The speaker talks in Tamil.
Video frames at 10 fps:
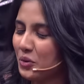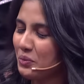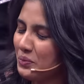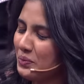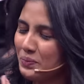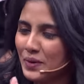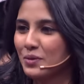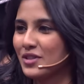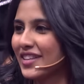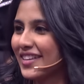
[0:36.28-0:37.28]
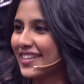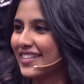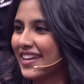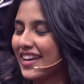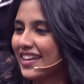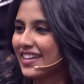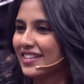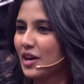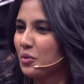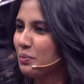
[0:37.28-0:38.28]
ரொம்ப பிடிச்சிருக்கு
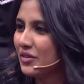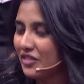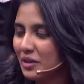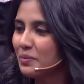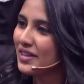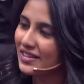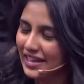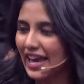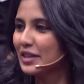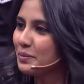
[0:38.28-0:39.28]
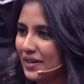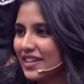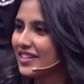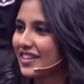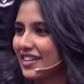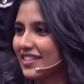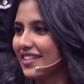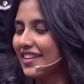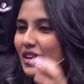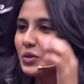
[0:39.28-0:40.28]
நான் ரொம்ப விரும்பி தான் அந்த கேரக்டர் பண்ணிட்டு இருக்கிறதே
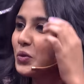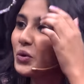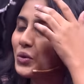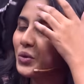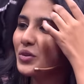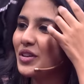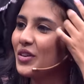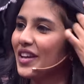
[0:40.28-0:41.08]
ஏன்னா துரு துருன்னு இருக்கிற